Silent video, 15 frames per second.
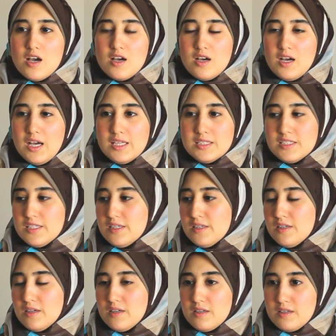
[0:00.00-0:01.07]
آه،
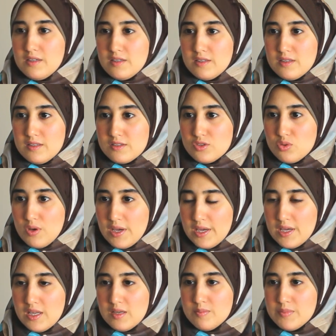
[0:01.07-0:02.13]
عندي آه،
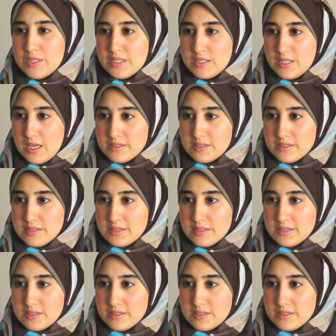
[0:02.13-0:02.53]
سؤال من